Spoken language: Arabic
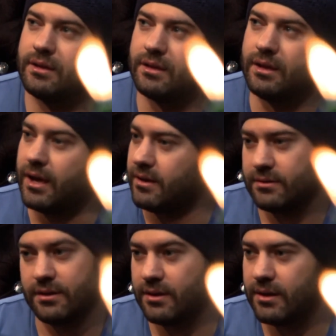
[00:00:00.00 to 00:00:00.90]
آه لا
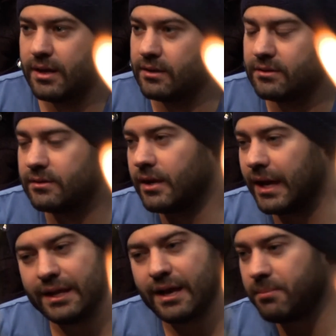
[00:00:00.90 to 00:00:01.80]
انا انا ضد
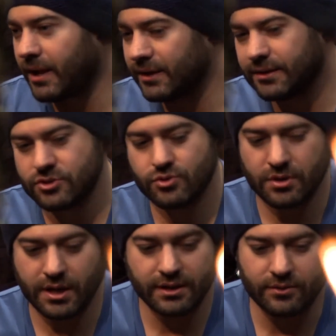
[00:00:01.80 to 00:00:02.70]
يعني قبل حتى
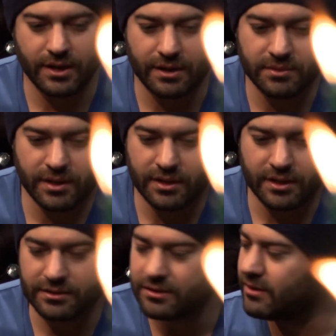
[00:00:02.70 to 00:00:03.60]
الشهره يعني والكلام
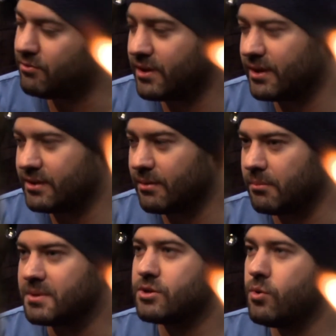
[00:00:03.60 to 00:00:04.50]
ده انا ضد الفكره دي
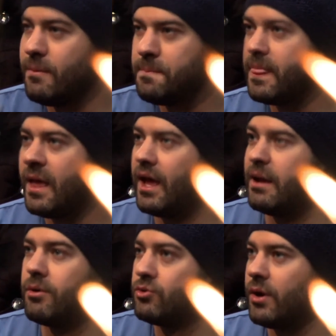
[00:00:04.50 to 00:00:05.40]
طبعا بس هو
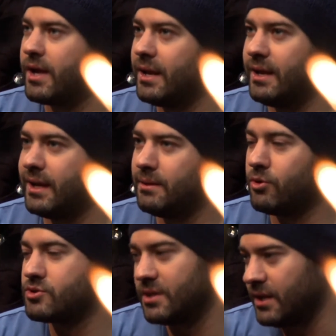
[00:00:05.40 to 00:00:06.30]
الموضوع كان يعني
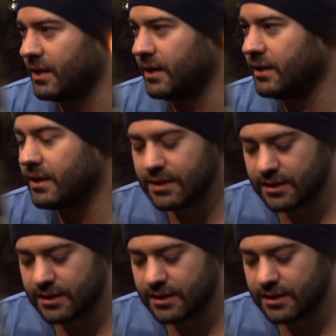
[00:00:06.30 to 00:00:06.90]
بحسن نيه لان انا